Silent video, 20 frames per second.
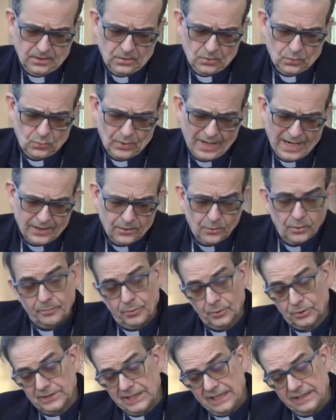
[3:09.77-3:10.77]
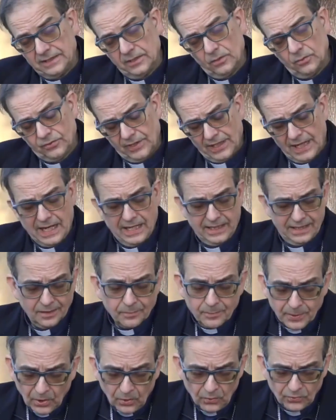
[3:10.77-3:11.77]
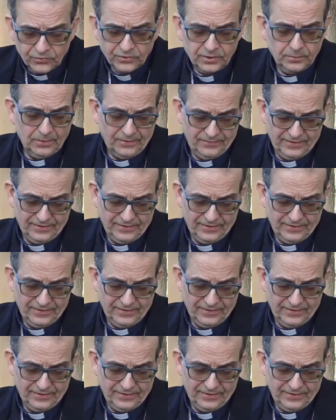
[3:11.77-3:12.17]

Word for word: Un anno importante lo sarà anche il prossimo,